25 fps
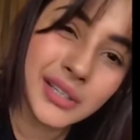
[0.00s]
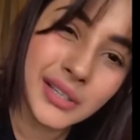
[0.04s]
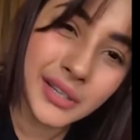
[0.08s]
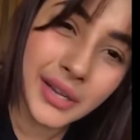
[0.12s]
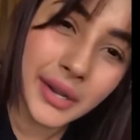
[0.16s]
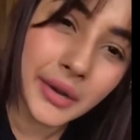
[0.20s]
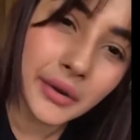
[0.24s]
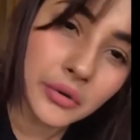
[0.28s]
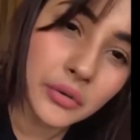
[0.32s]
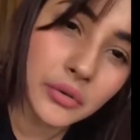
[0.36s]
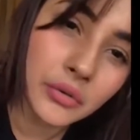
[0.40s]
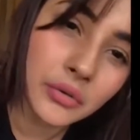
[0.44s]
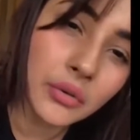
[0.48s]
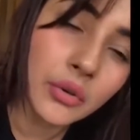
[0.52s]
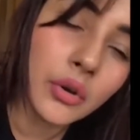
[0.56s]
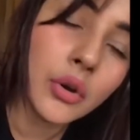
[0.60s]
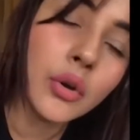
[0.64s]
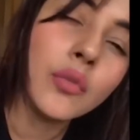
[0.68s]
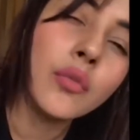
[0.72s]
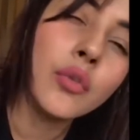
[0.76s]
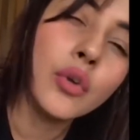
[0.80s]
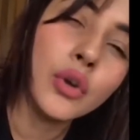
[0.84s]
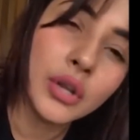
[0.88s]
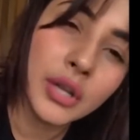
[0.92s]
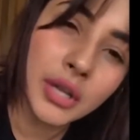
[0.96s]
टिक ओ,
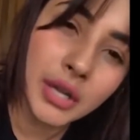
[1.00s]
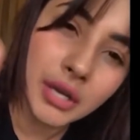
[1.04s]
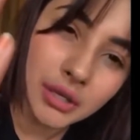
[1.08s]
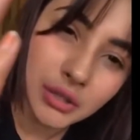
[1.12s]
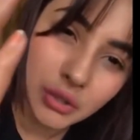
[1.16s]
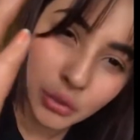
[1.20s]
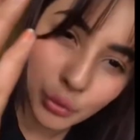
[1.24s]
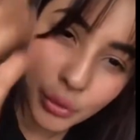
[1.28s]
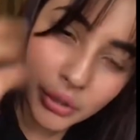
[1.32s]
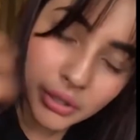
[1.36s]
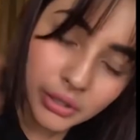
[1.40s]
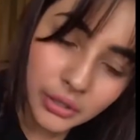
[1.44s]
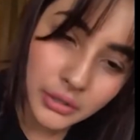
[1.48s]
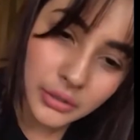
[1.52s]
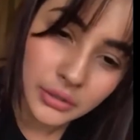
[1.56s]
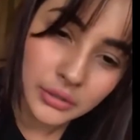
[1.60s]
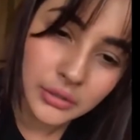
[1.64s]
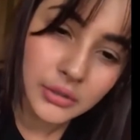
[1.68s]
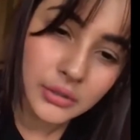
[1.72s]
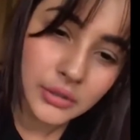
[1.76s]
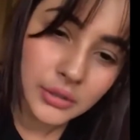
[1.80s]
वो क्या ट्विटर